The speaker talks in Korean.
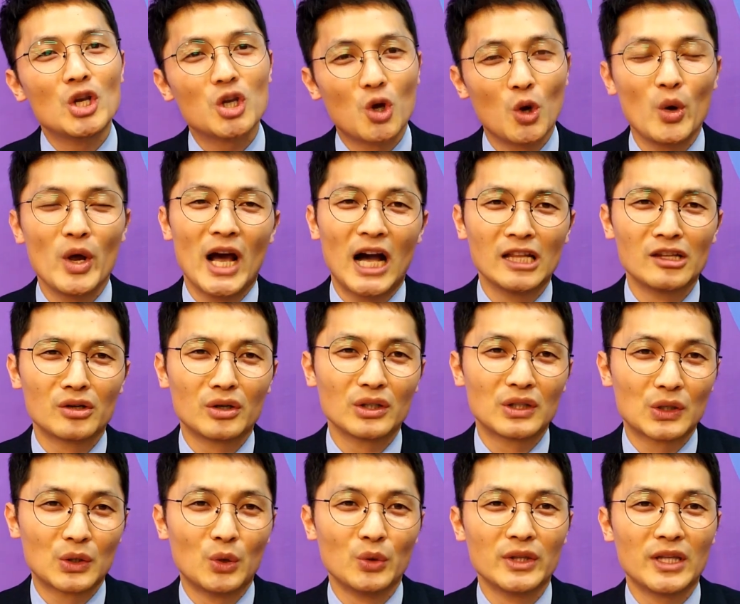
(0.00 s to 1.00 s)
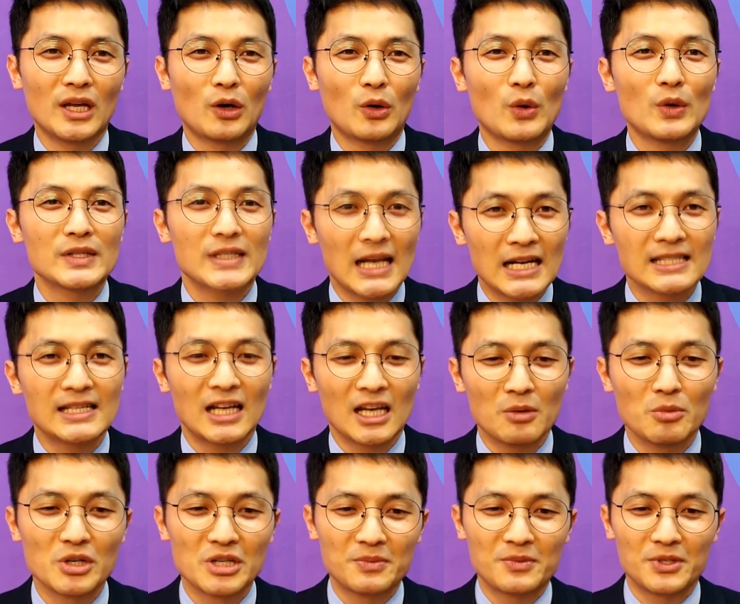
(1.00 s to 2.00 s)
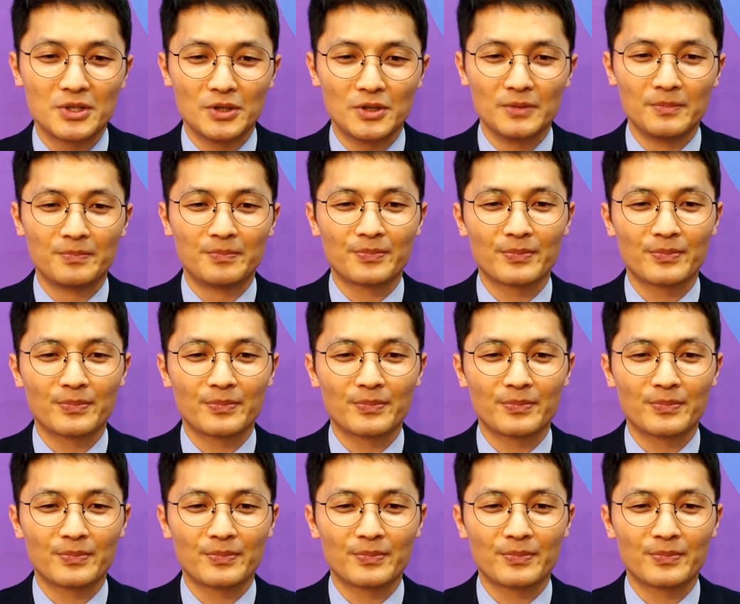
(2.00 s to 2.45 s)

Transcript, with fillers: 교회 안으로 들어온다고 상상해 보십시오.